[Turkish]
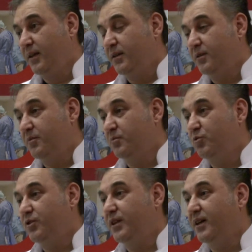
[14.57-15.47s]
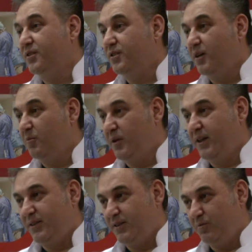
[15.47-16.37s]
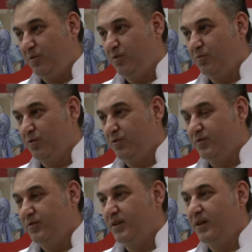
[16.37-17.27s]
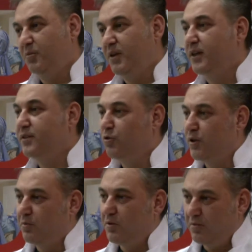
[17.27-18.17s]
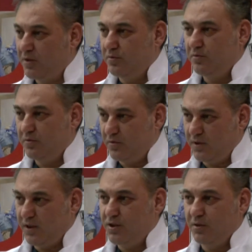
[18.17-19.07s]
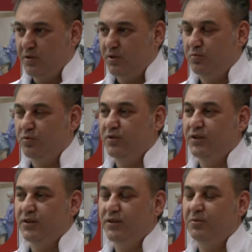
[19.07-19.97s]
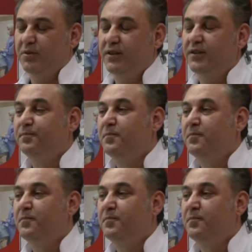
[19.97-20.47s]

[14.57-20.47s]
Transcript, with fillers: Şimdi bu iş yalnızca ameliyatla bitmiyor. Ameliyat önemli bir e, aşaması bu işin tabii ki.